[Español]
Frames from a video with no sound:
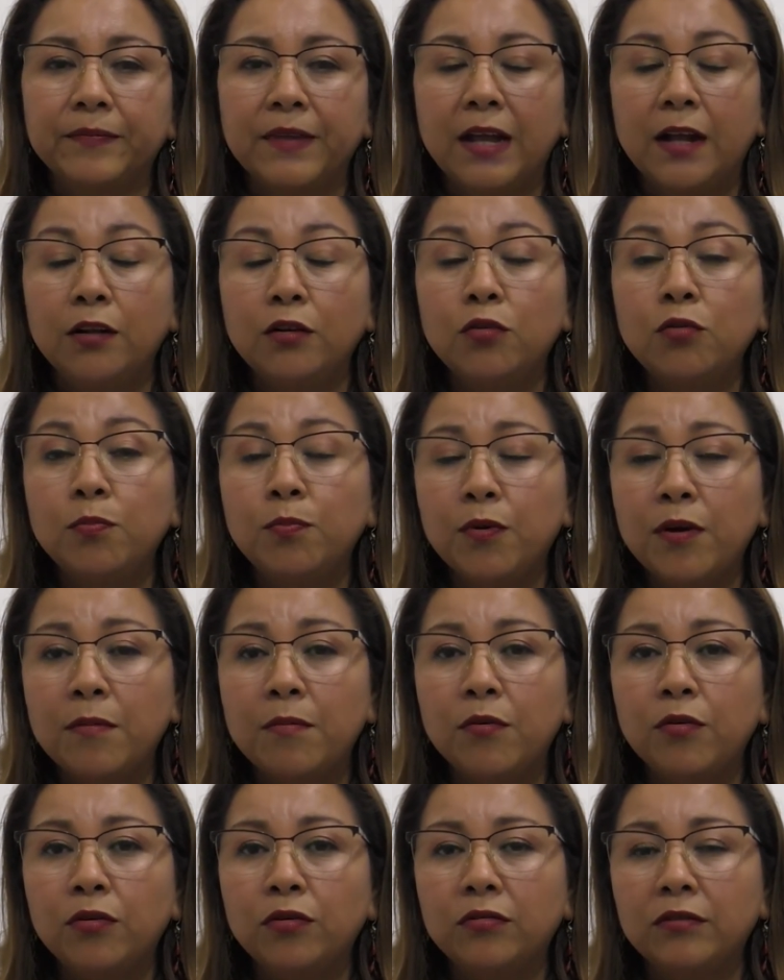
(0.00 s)
al grupo
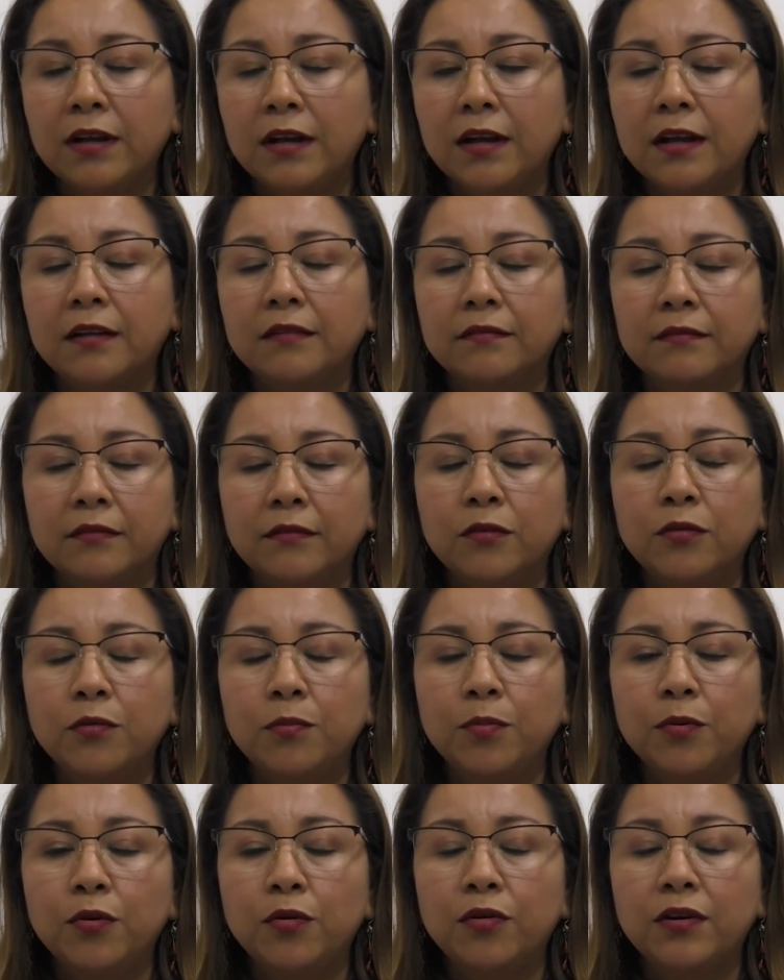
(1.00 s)
Amor, un
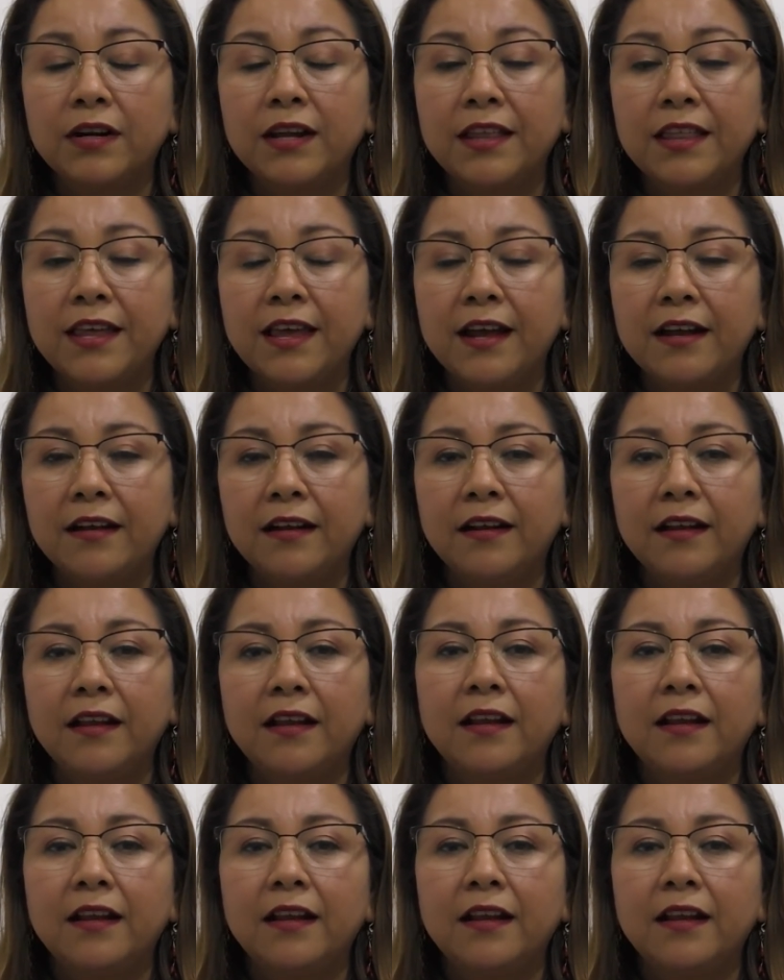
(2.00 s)
grupo radial